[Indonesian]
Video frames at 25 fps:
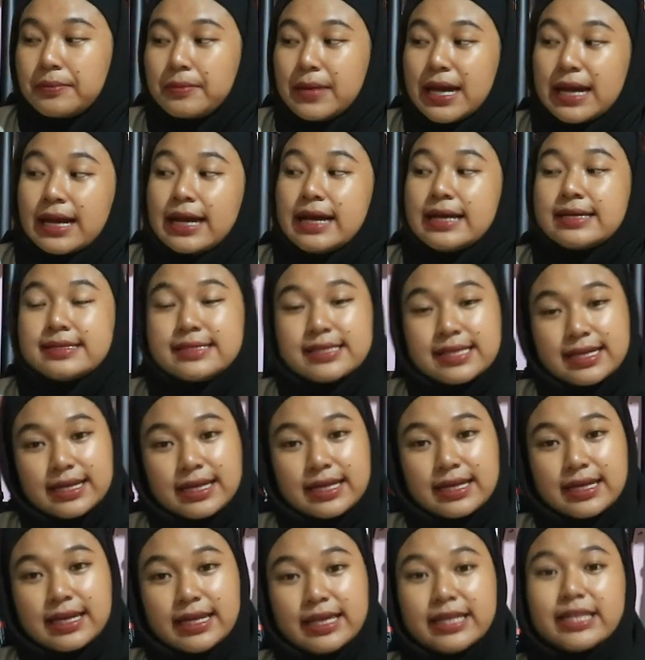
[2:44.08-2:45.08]

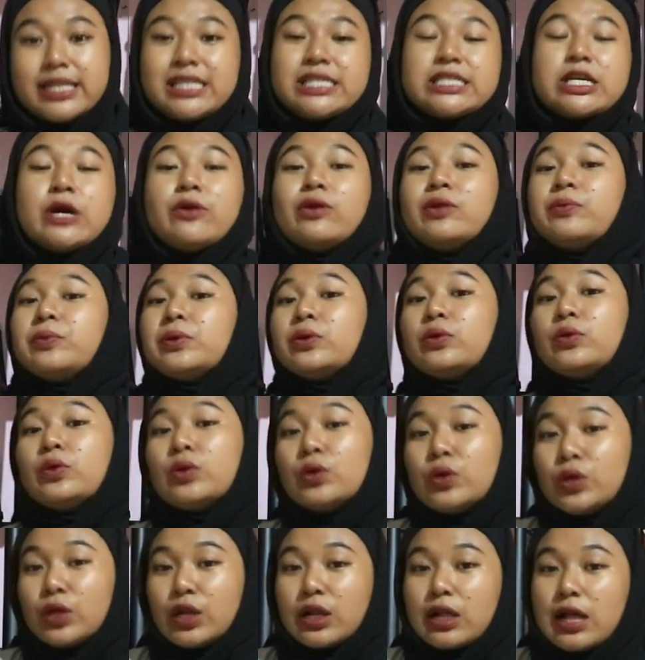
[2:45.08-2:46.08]
magazine ini jauh lebih
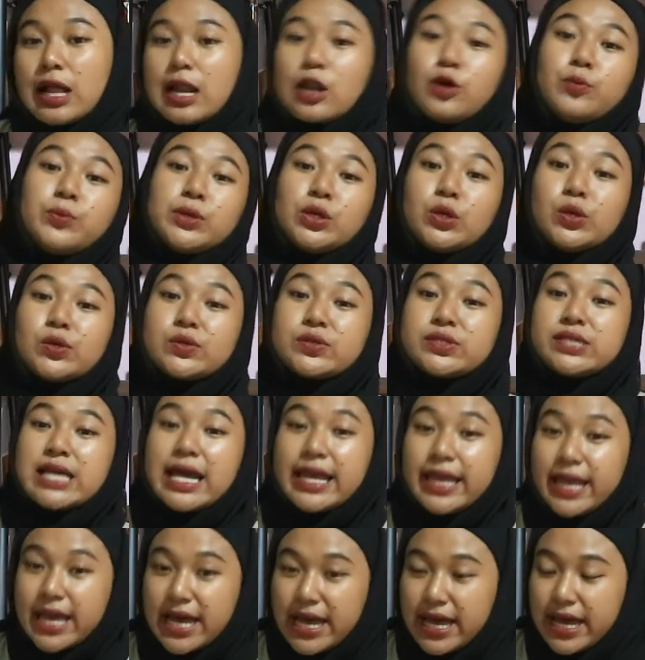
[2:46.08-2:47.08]
unggul kalau menurut
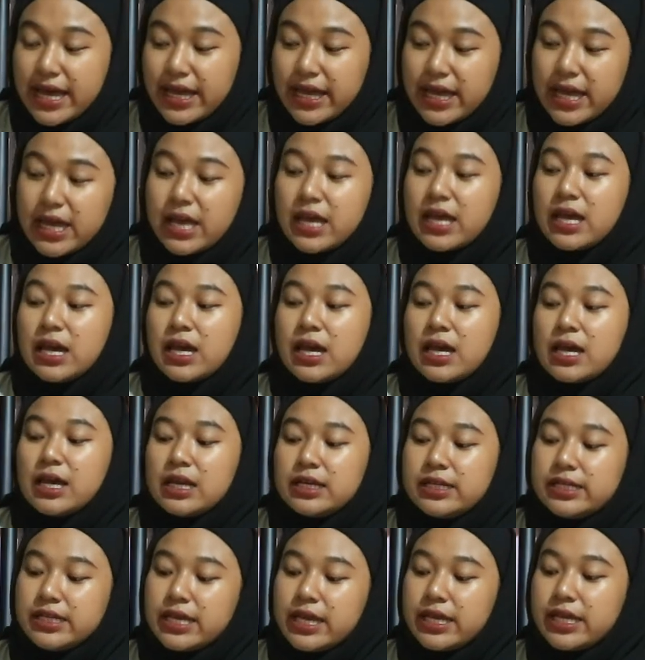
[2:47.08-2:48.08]
saya ya
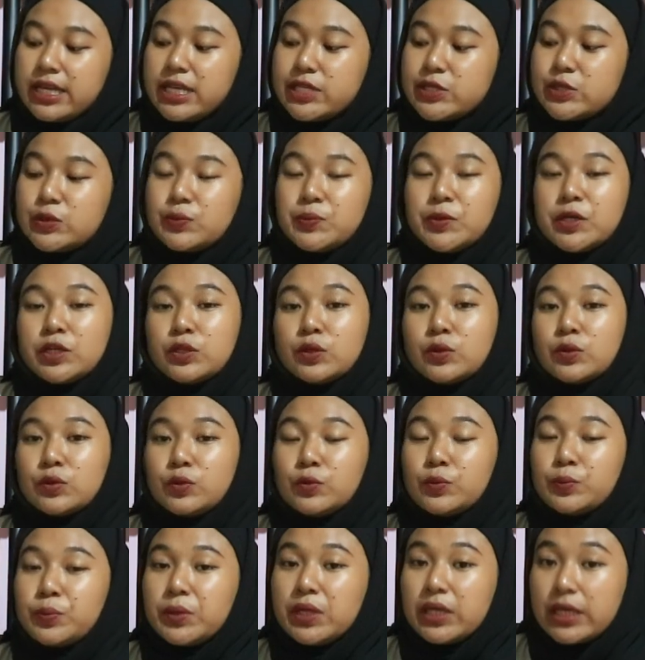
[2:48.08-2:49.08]
dia ya, ini support
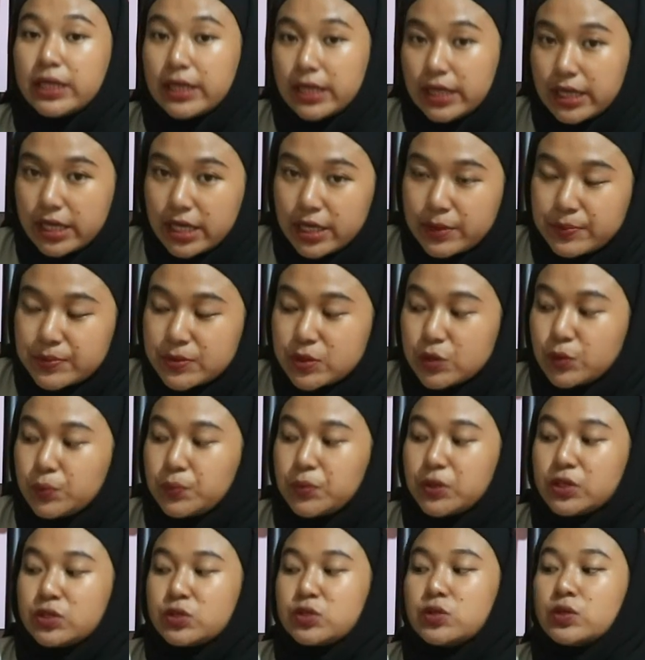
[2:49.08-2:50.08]
untuk big game
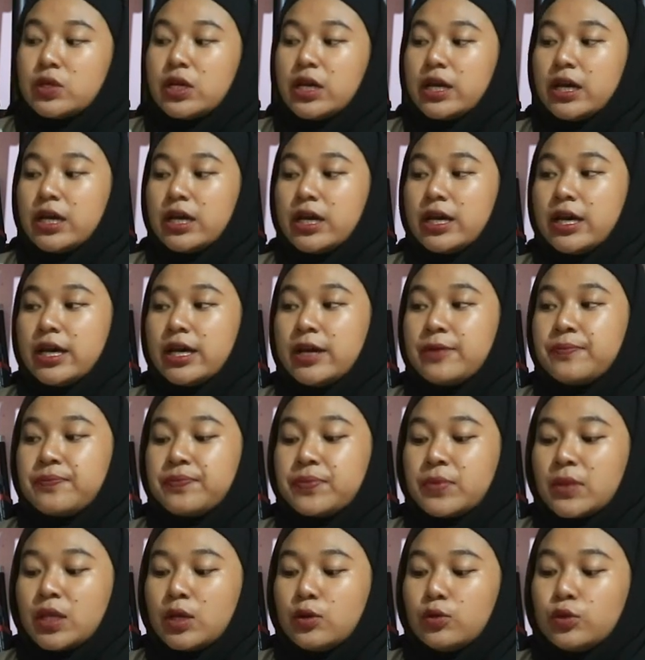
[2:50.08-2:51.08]
support juga
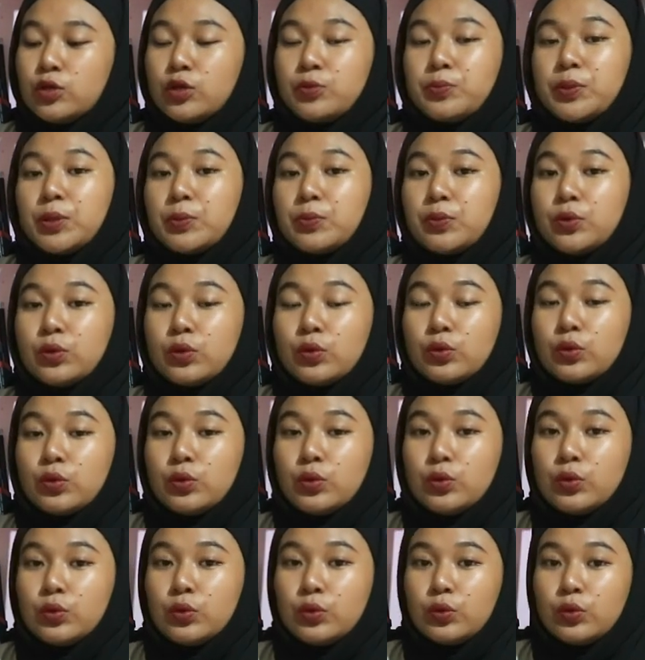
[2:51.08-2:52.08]
untuk
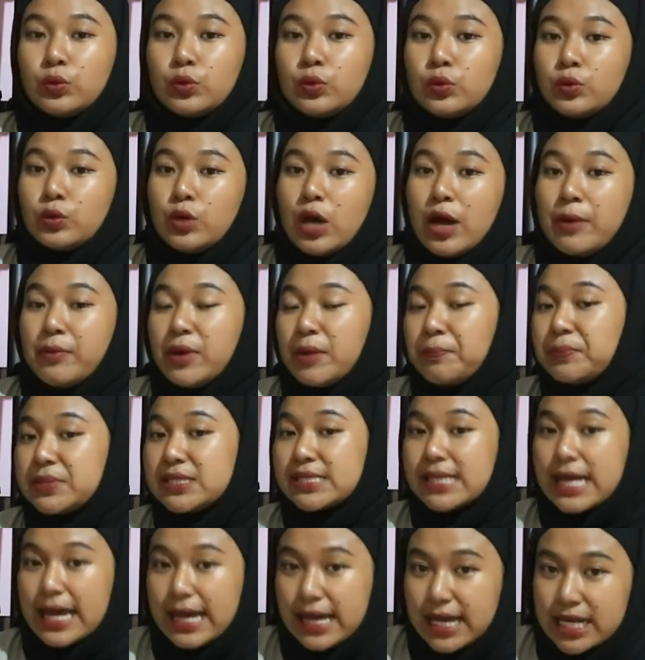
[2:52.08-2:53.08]
berburu hama
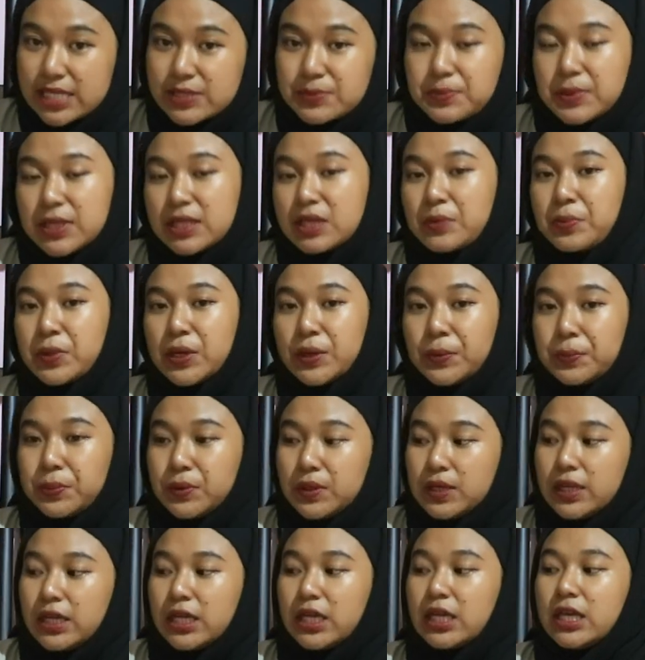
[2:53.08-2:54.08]
besar seperti
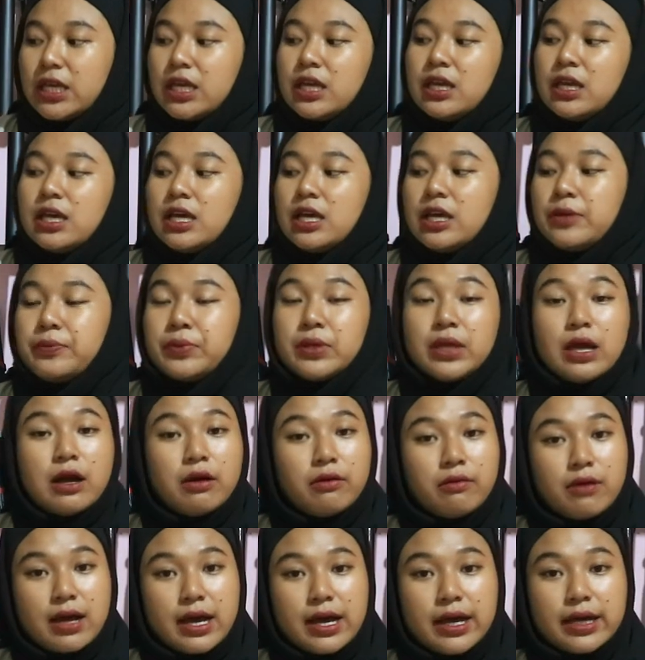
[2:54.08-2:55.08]
babi
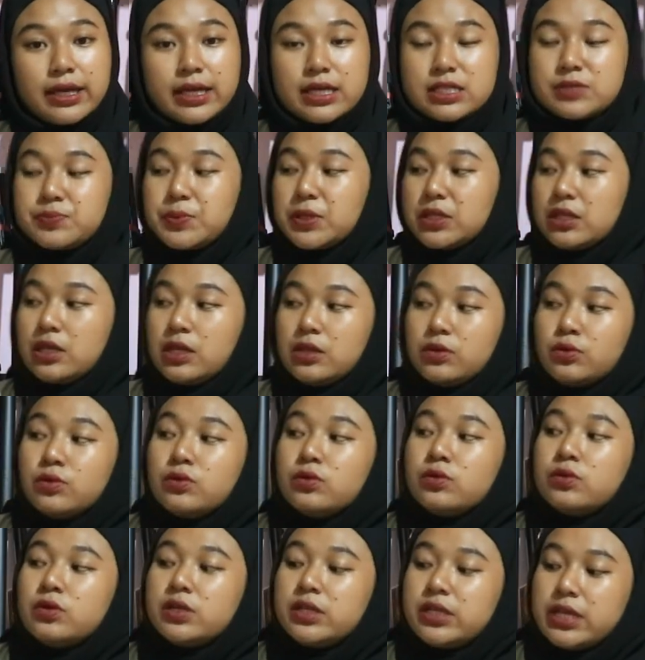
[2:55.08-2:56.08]
biawak ya seperti itu
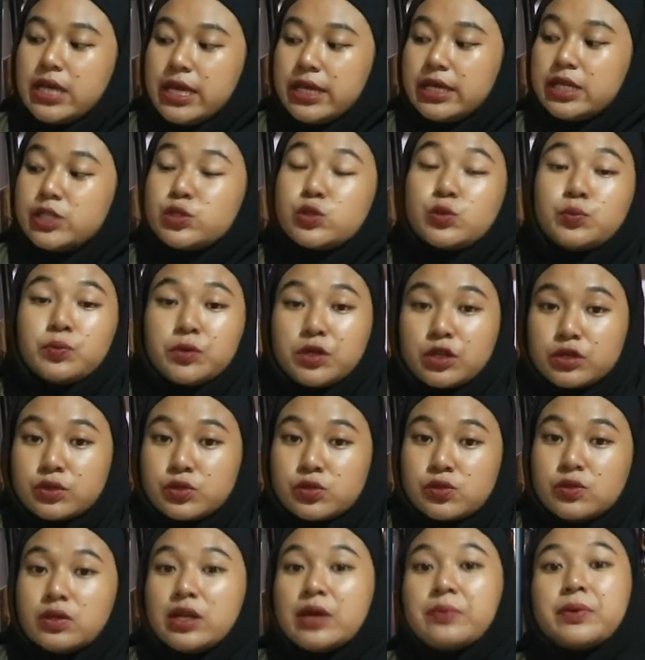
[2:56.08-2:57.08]
dia ini
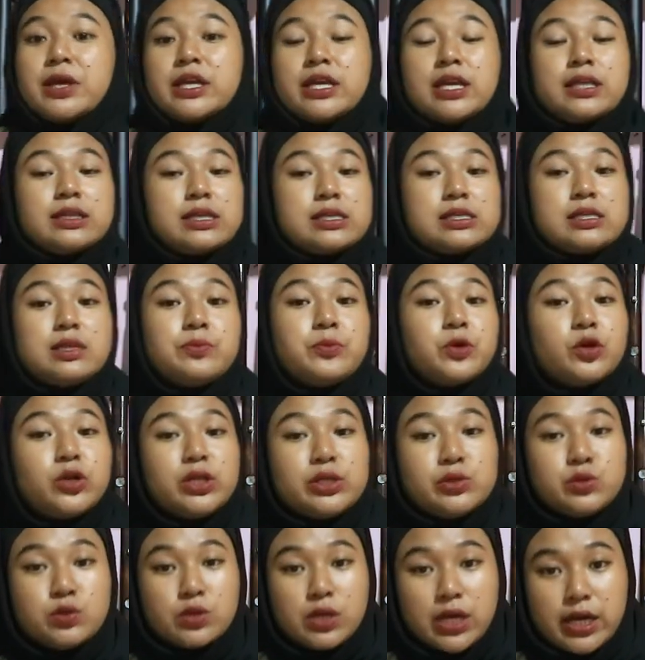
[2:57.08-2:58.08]
support sudah banyak
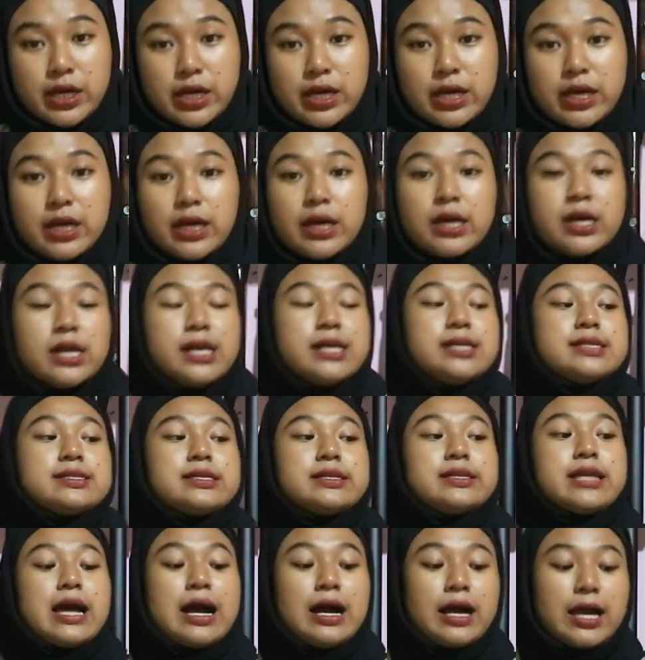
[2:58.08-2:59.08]
testimoni juga
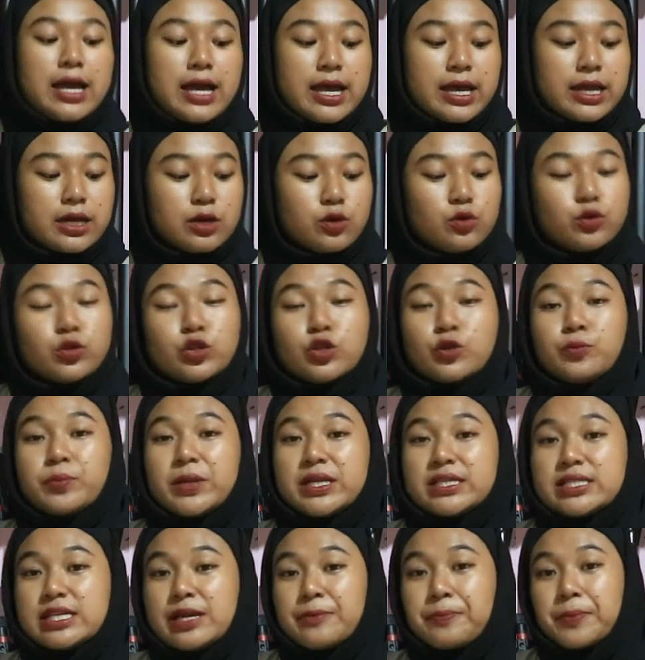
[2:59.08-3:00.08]
sedangkan untuk
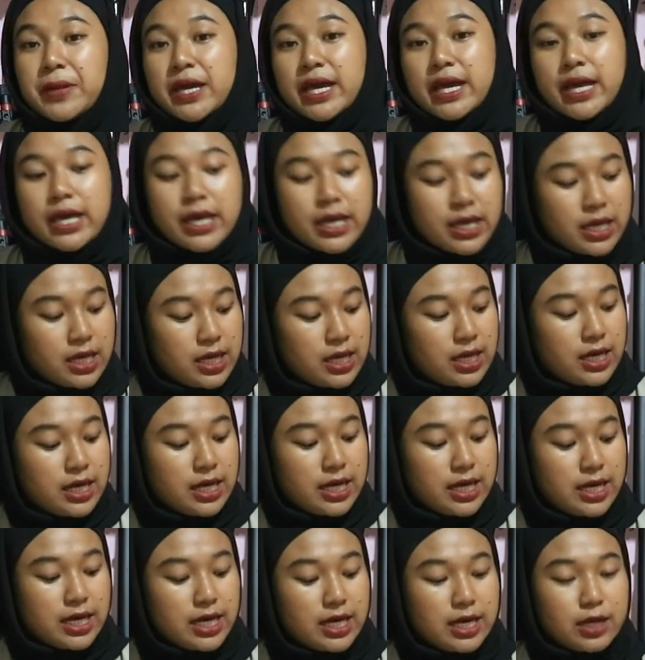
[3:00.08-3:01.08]
PCP uh,
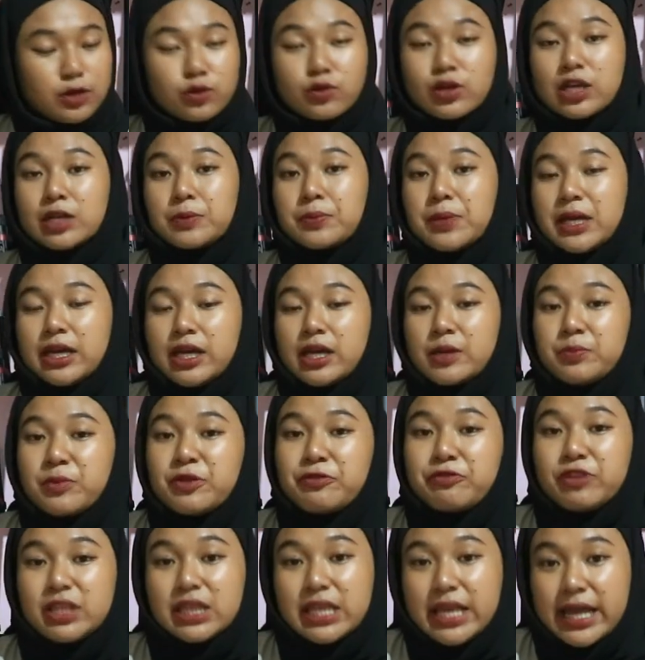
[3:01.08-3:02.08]
eh, Ruger Black and
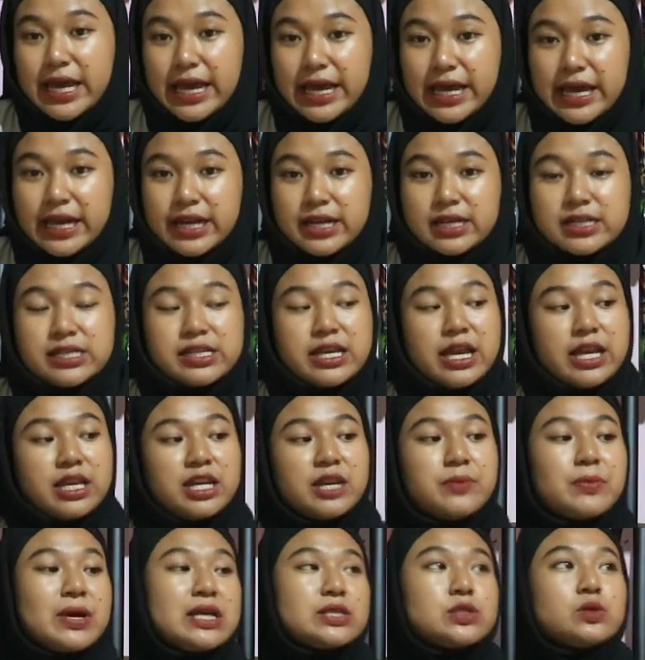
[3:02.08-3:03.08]
VTR dia
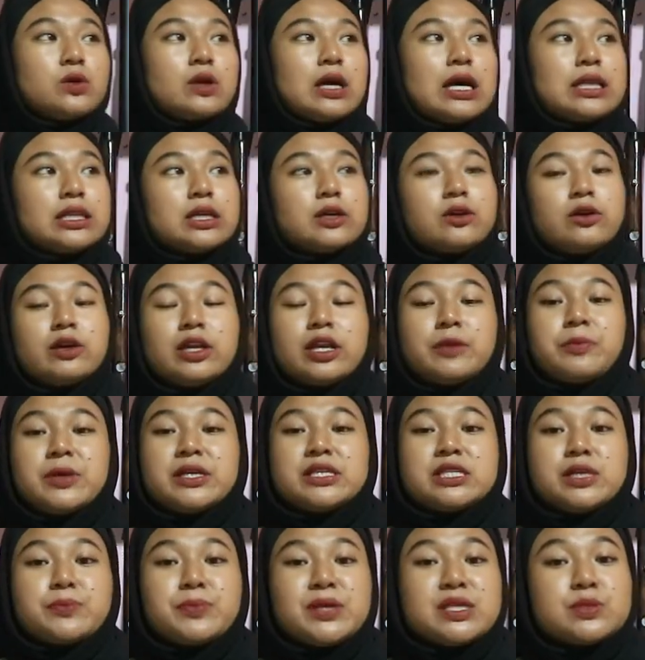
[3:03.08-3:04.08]
ini masuk kategori
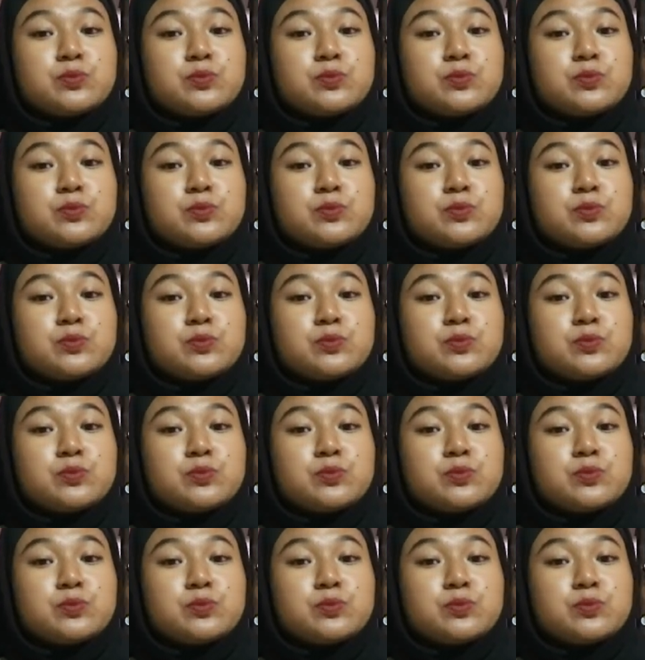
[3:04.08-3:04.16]
PCP